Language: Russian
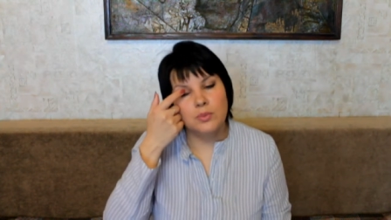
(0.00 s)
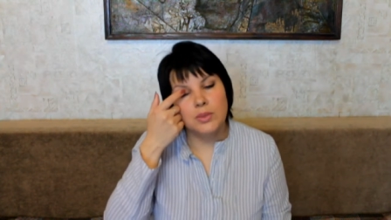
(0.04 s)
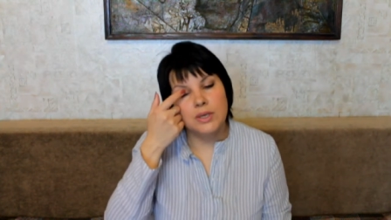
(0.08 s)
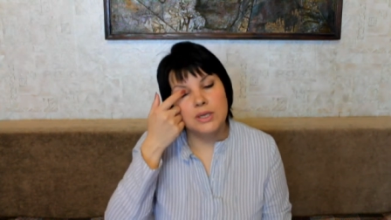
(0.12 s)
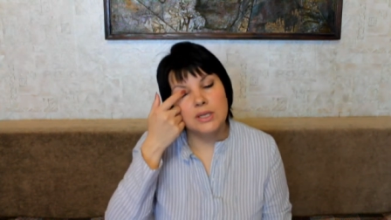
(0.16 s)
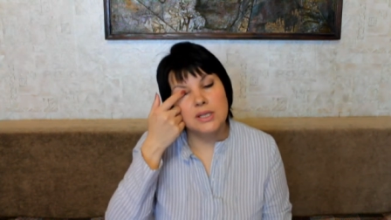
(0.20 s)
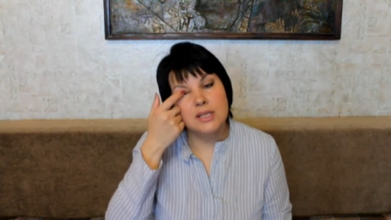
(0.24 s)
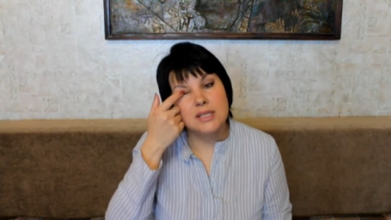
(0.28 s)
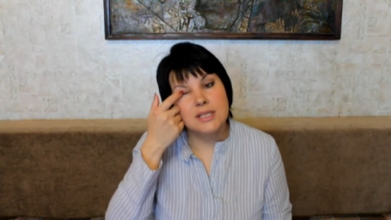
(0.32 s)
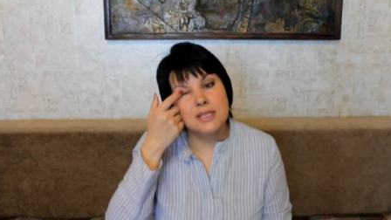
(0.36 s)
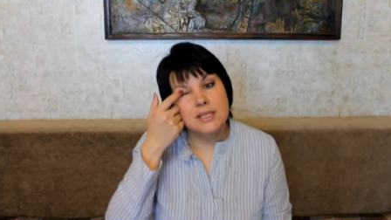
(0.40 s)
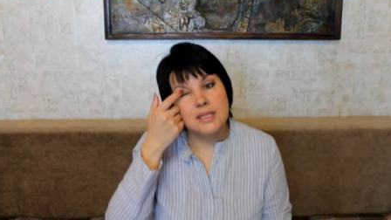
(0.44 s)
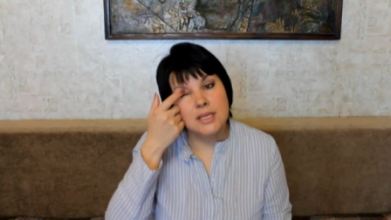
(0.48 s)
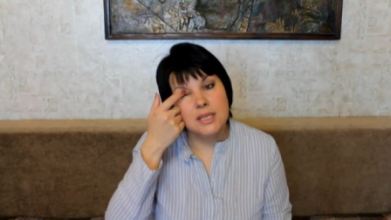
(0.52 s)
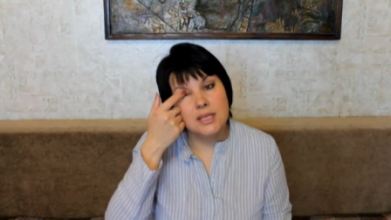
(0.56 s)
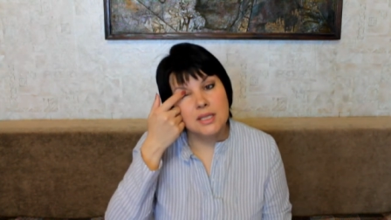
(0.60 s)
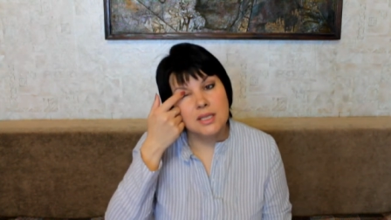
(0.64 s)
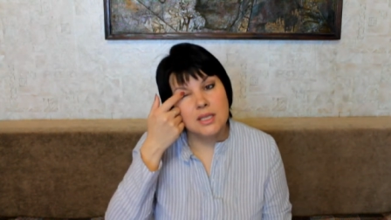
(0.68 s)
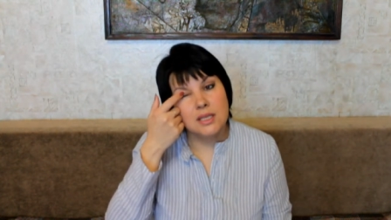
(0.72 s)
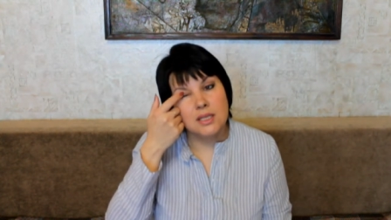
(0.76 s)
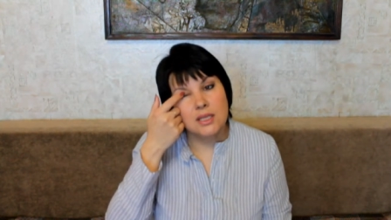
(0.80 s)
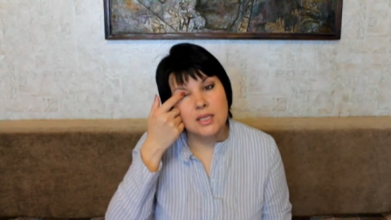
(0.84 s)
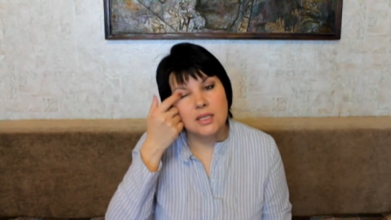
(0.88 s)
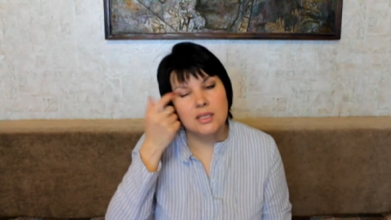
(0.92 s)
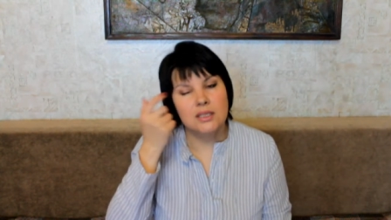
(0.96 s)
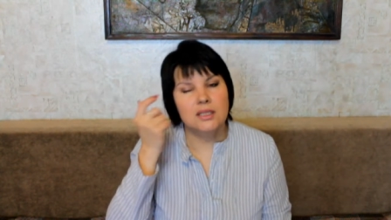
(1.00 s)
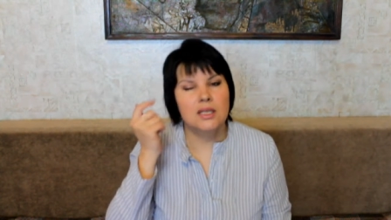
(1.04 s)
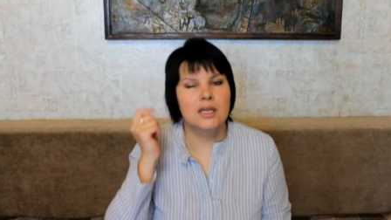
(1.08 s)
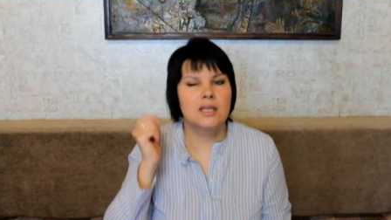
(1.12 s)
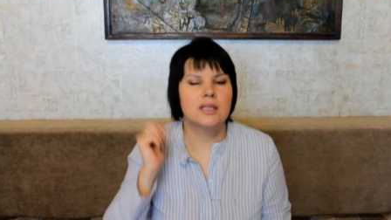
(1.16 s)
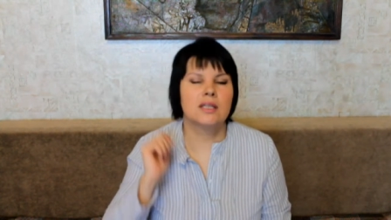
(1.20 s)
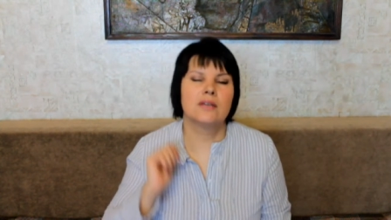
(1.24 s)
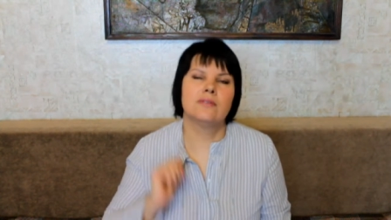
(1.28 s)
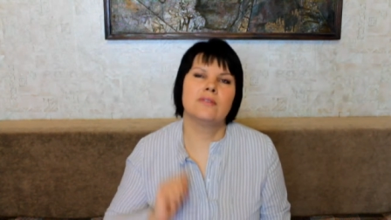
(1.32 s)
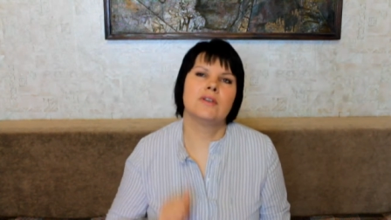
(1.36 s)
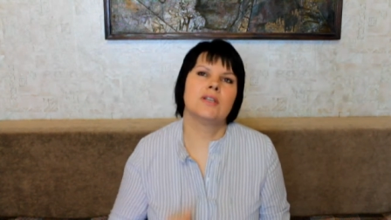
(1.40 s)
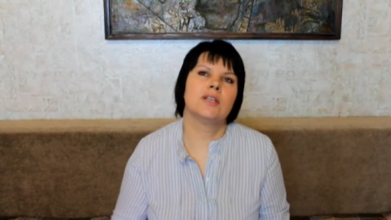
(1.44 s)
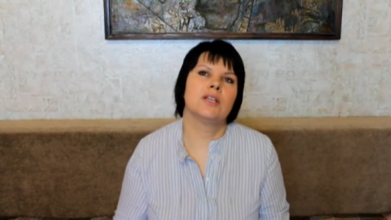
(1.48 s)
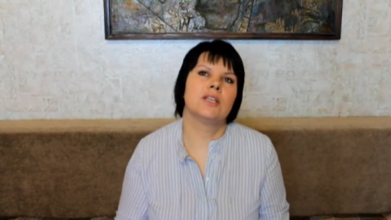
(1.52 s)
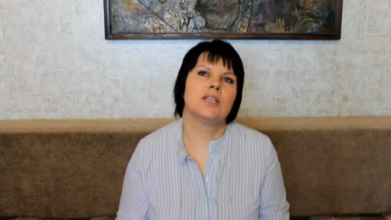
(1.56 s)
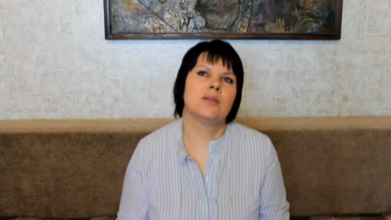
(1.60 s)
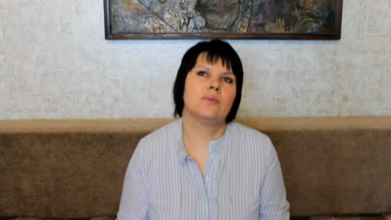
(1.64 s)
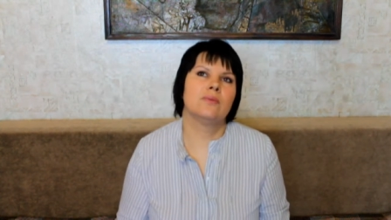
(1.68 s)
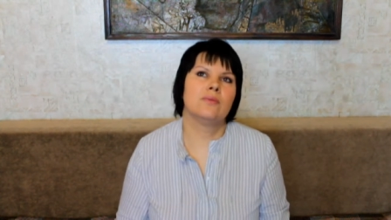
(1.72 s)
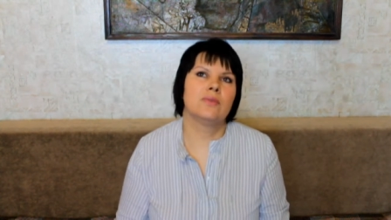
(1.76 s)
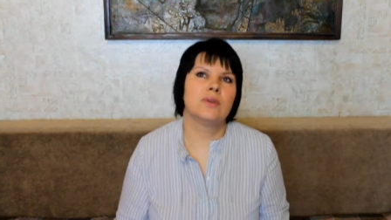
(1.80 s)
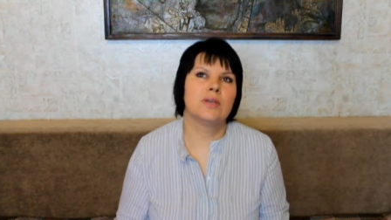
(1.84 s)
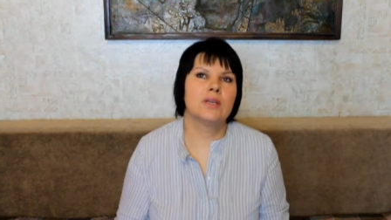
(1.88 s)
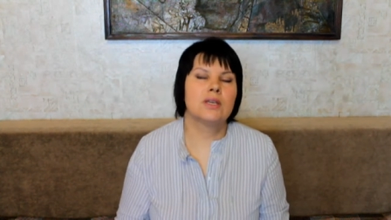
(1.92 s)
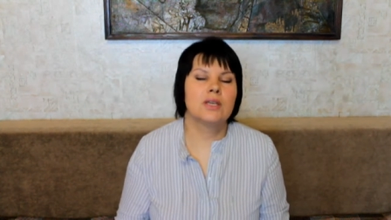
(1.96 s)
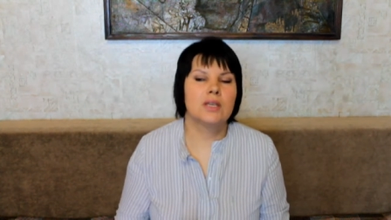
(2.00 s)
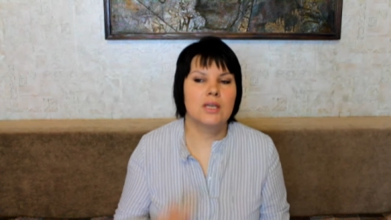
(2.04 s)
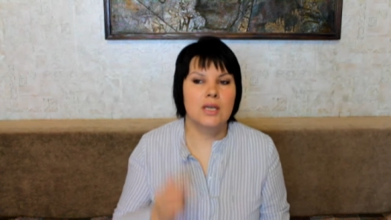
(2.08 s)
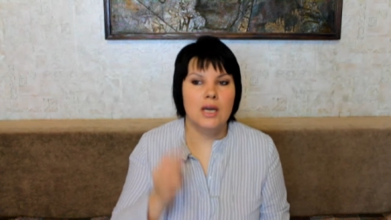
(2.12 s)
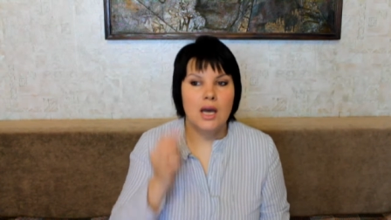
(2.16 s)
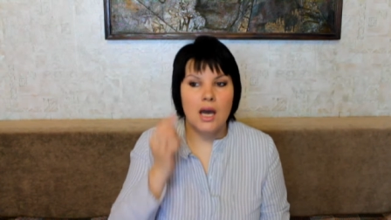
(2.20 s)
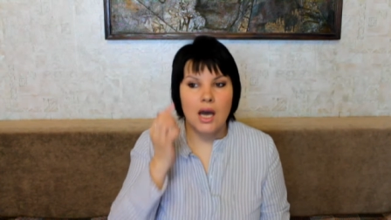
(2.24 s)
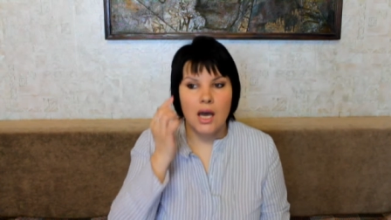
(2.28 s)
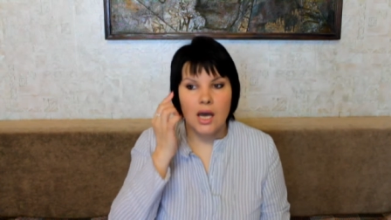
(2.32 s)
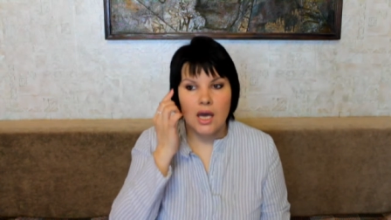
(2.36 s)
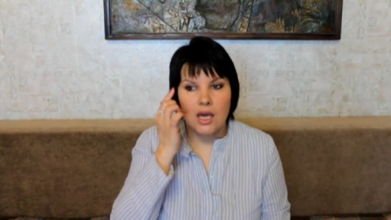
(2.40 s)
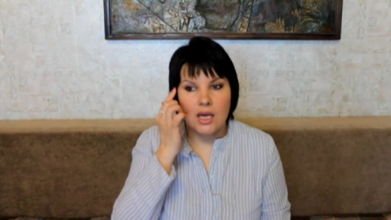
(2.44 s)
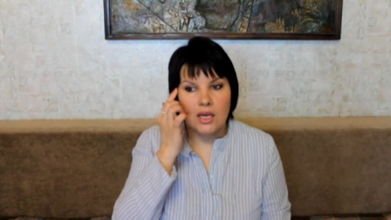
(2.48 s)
и покраснение иногда на верхнем веке.